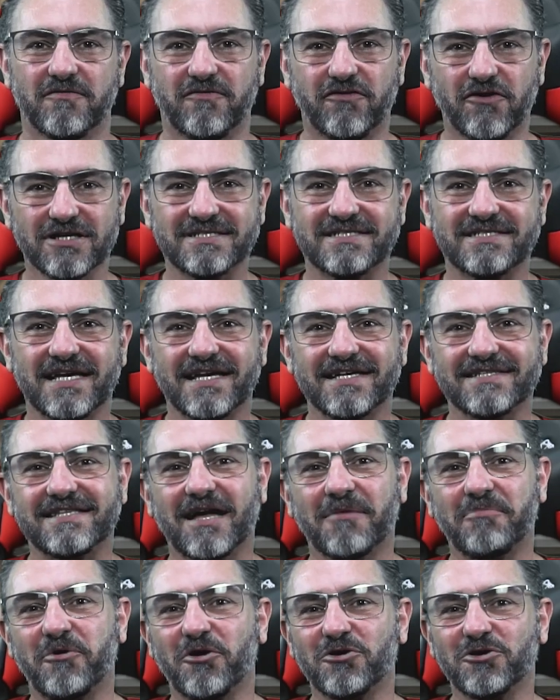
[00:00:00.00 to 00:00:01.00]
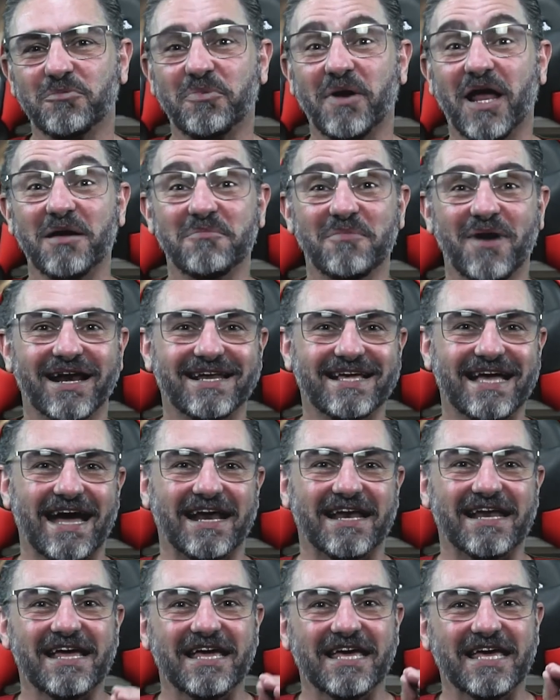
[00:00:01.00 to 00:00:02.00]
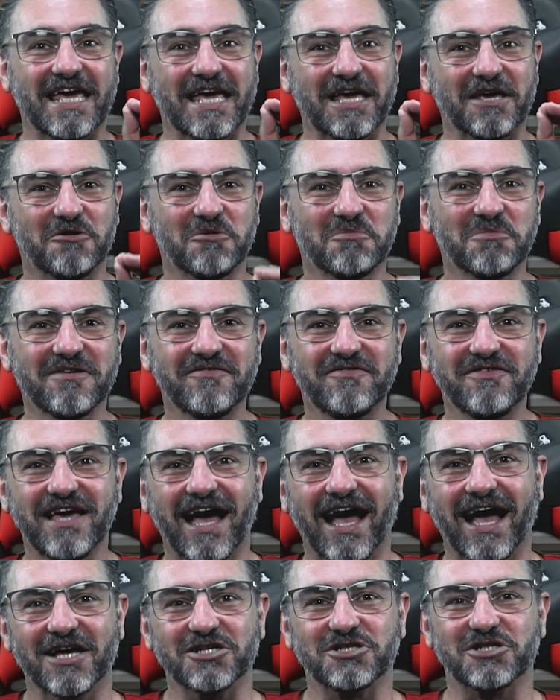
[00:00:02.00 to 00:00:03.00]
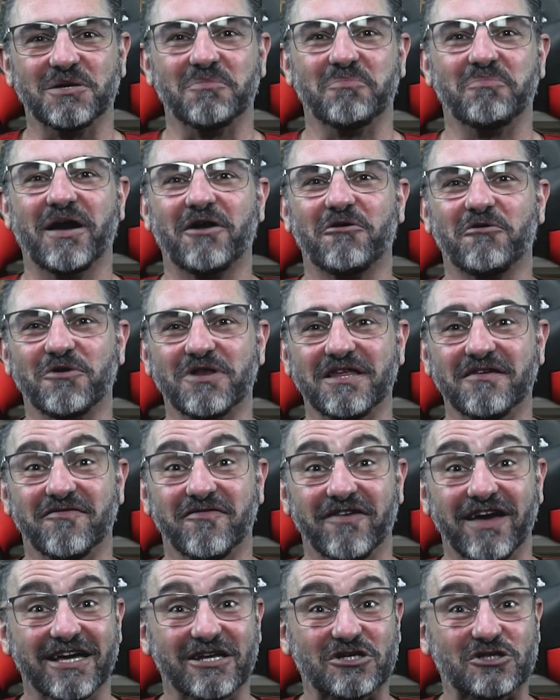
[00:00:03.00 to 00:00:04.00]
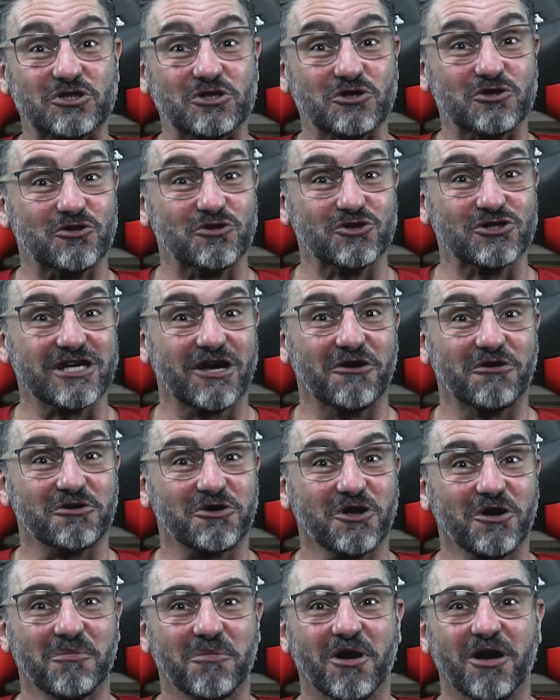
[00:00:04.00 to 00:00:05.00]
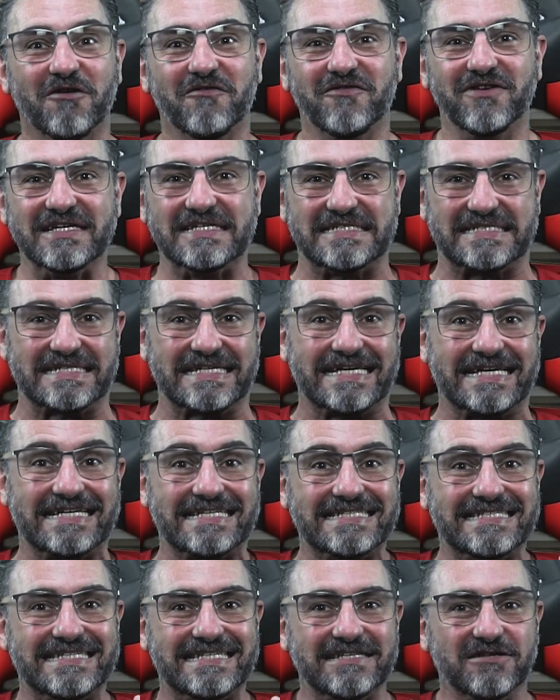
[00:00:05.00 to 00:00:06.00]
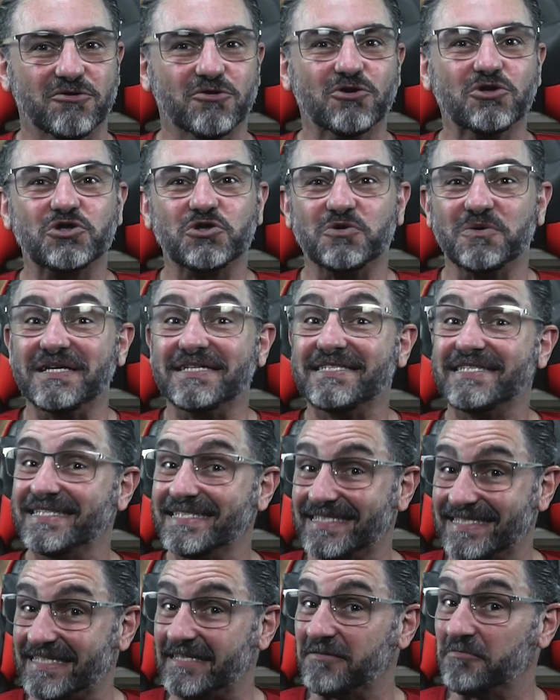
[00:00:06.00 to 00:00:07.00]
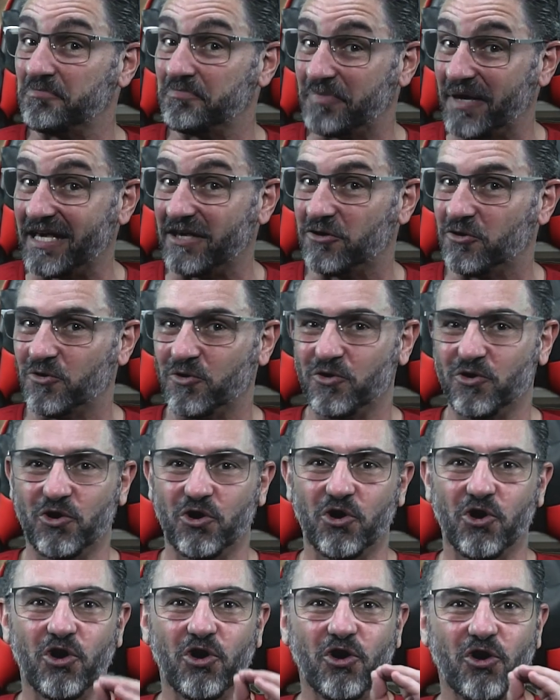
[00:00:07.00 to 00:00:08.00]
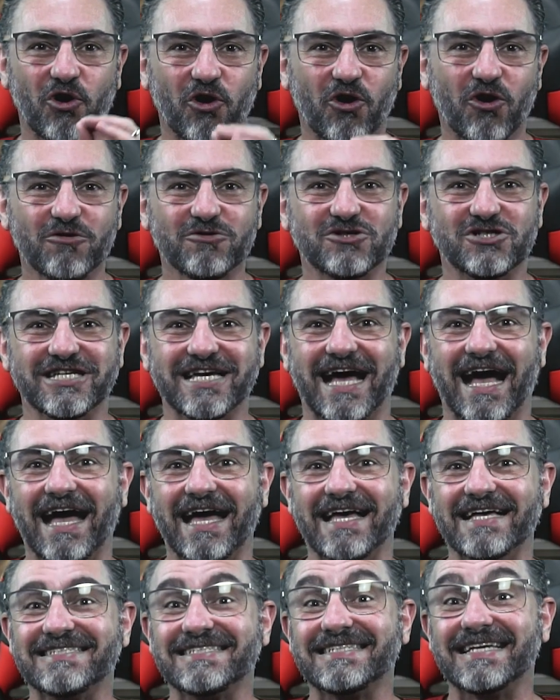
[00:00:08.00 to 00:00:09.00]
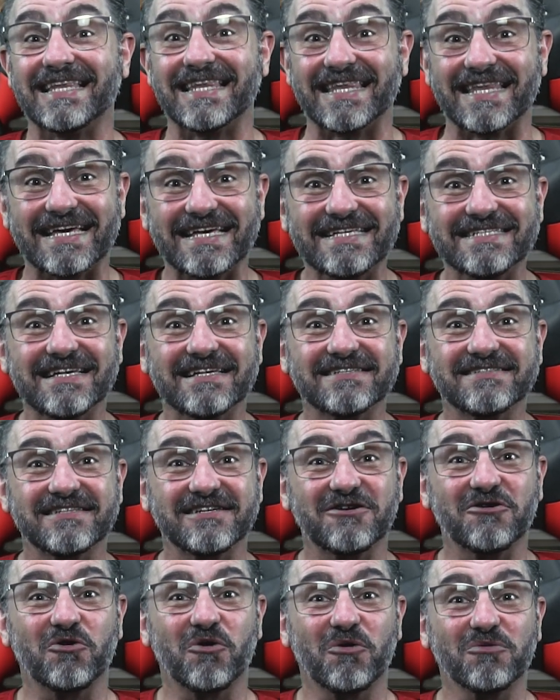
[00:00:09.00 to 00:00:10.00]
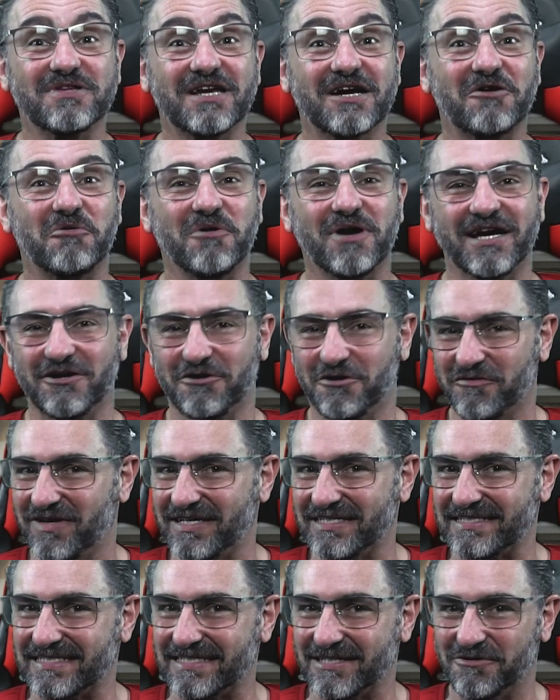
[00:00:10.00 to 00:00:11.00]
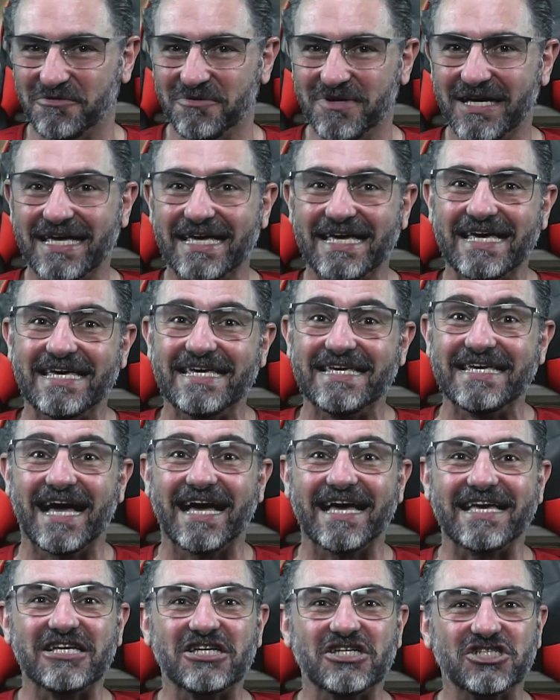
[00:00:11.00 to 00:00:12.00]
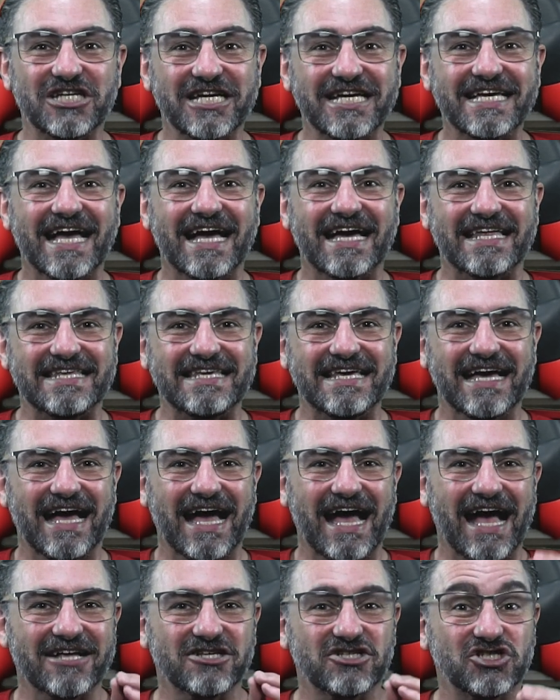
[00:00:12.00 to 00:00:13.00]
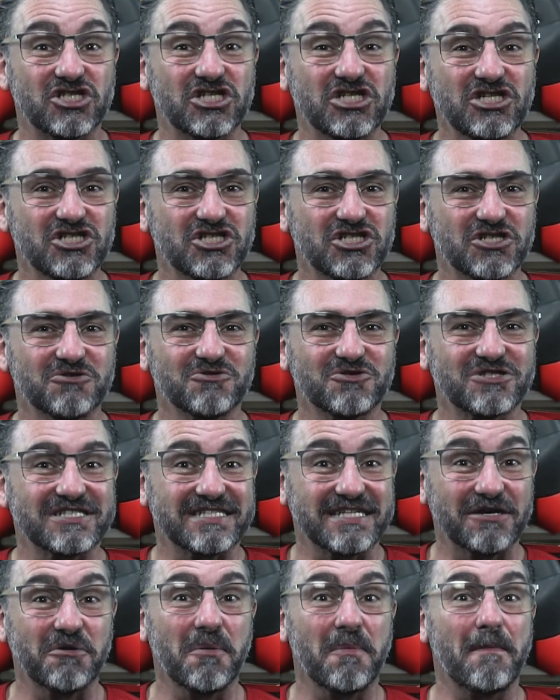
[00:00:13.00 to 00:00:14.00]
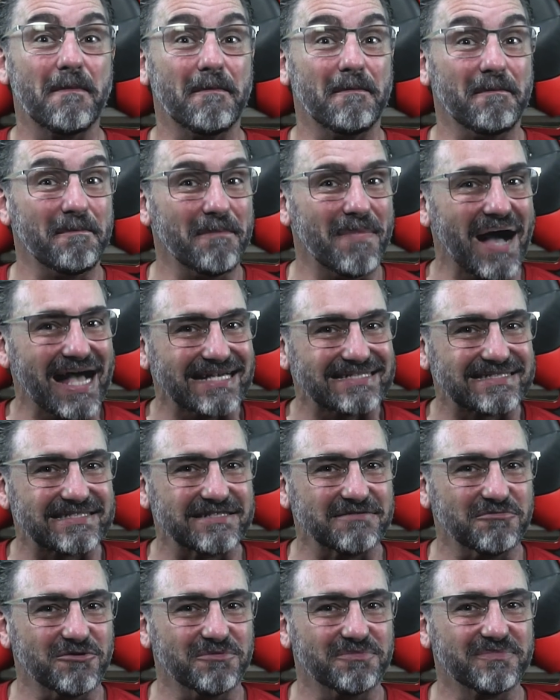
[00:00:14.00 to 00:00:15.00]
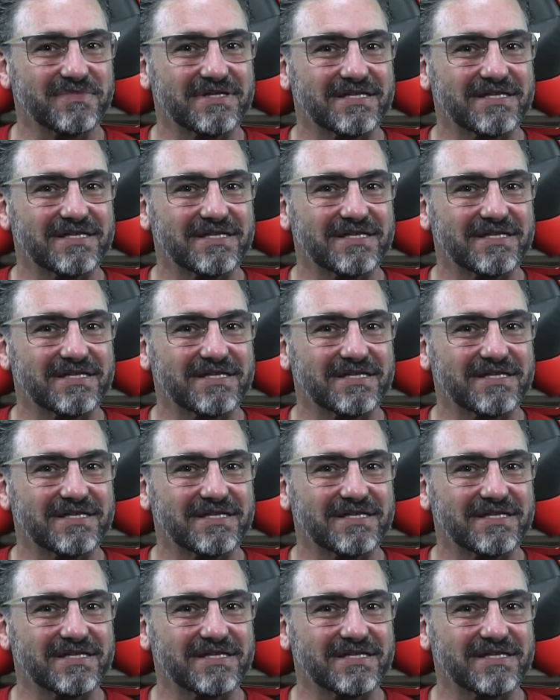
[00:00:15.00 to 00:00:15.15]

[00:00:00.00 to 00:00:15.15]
Você está pronto para embarcar em uma viagem para o universo dos automóveis de luxo e desempenho? Onde a excelência se encontra com a inovação e a engenharia atinge o seu máximo.